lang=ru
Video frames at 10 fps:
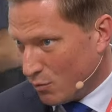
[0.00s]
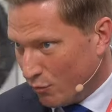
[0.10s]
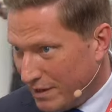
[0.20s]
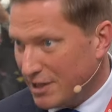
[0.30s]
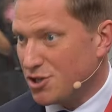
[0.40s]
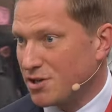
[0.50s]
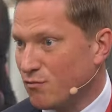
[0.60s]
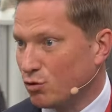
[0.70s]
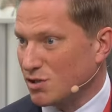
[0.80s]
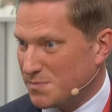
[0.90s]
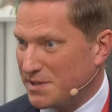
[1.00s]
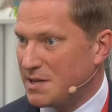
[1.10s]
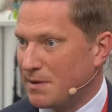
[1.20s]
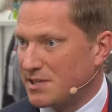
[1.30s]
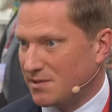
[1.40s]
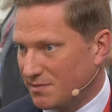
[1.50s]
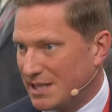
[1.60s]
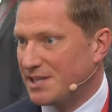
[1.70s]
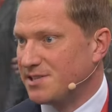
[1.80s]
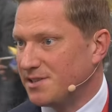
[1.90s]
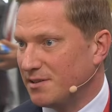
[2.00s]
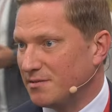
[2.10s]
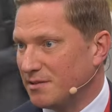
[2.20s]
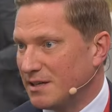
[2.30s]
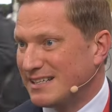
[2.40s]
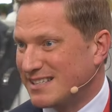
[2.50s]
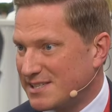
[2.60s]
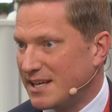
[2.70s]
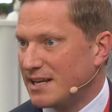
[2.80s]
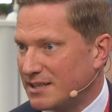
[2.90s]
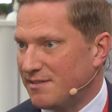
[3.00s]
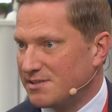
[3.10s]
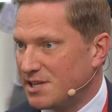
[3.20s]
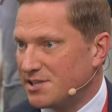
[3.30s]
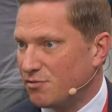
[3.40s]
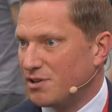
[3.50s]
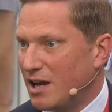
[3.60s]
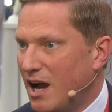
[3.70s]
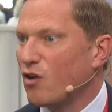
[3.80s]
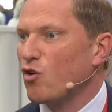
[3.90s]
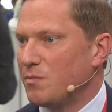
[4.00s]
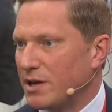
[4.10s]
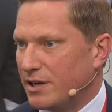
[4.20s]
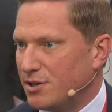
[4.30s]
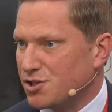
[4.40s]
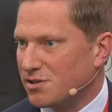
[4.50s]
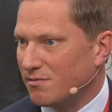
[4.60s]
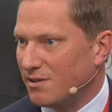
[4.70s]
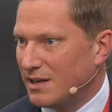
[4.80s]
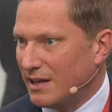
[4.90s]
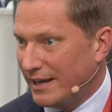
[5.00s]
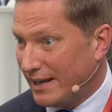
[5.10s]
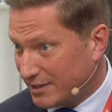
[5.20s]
увеличить квоту с 5% до 10%. Социальных новостей сегодня огромное количество. И